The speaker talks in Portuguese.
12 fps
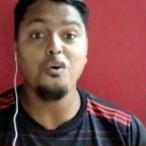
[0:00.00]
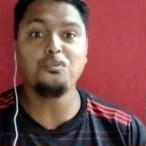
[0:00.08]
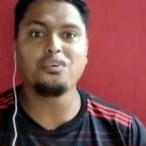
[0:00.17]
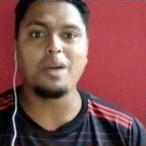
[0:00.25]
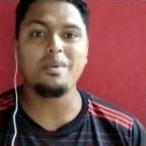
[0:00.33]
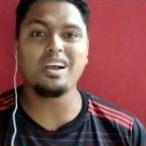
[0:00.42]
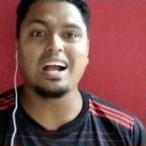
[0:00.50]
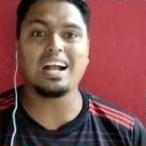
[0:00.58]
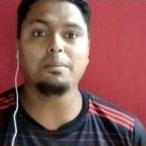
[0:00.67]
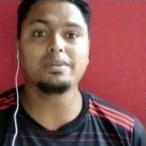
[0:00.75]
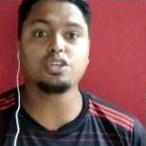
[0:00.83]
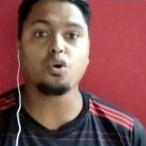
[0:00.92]
O Flamengo
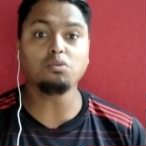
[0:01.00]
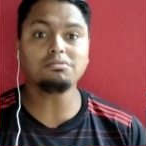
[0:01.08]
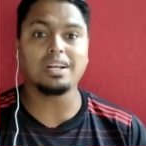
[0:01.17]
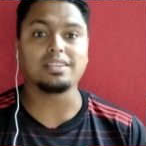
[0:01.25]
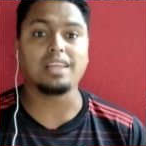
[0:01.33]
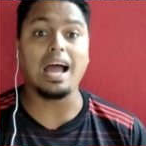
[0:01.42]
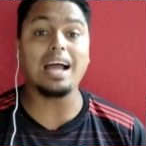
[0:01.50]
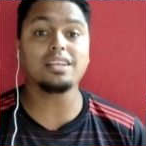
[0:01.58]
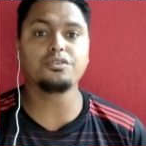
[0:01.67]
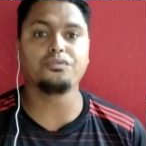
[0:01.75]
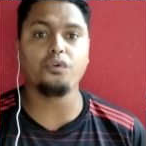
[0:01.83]
acaba de contratar de